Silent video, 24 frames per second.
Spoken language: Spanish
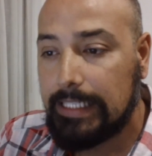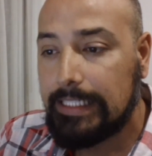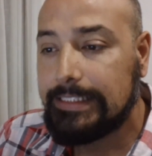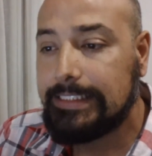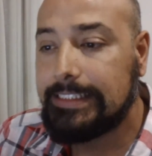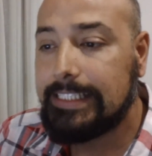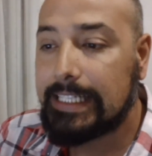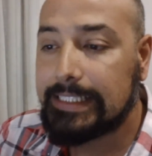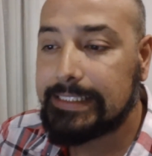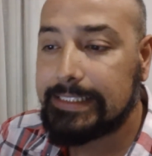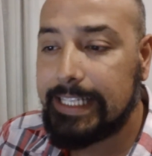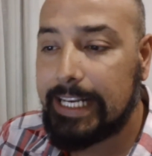
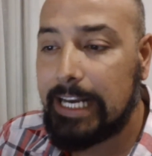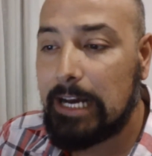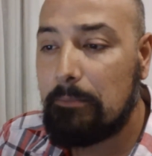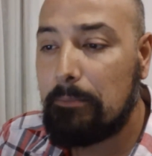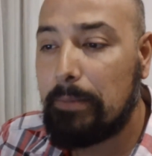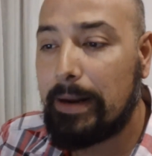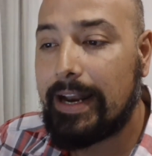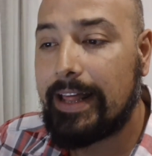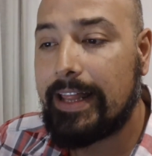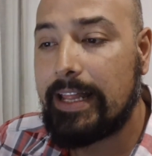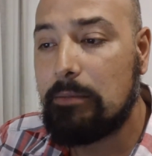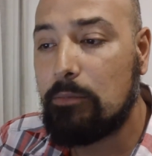ya sea
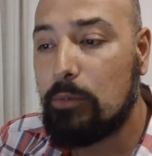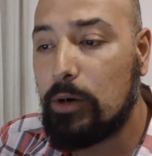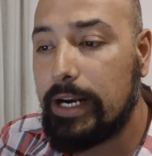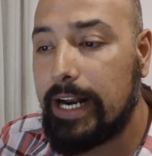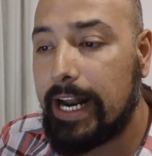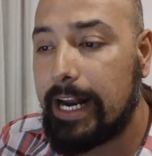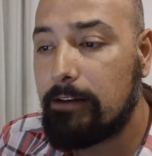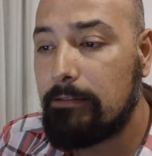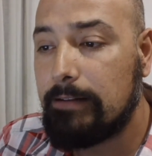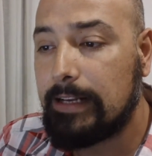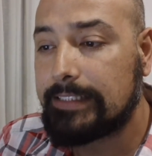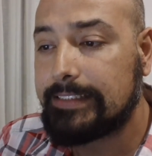para
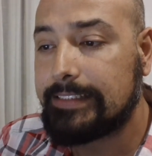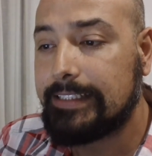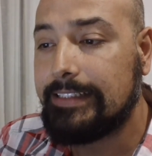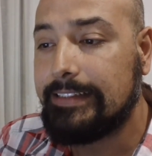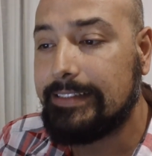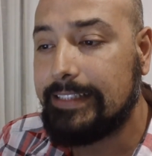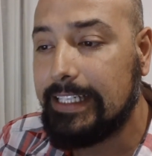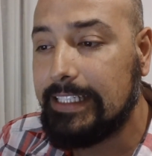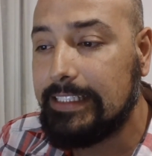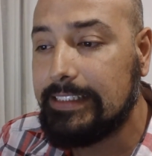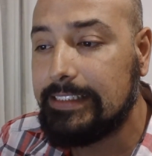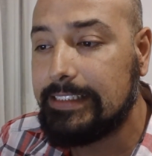demorar una
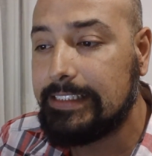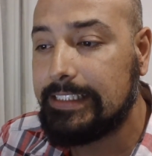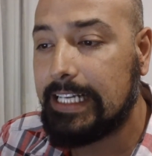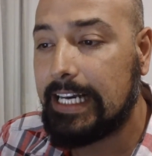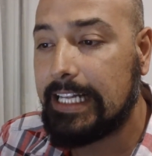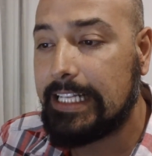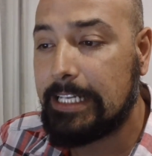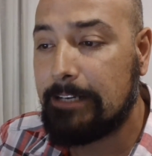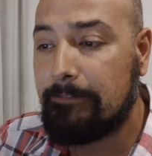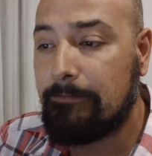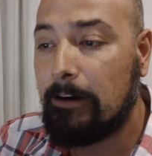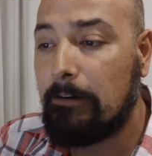sentencia
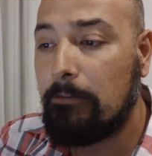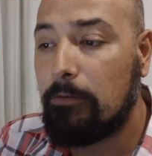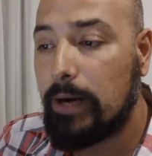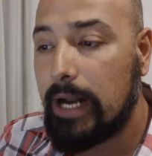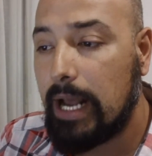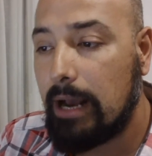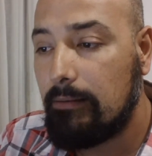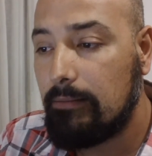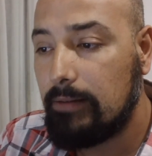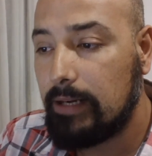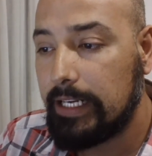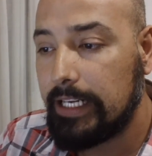
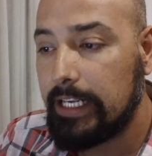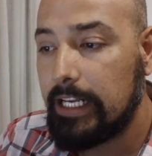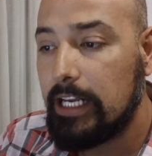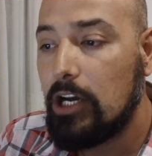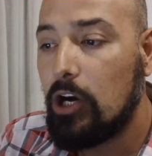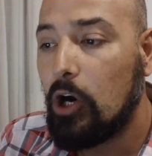desfavorable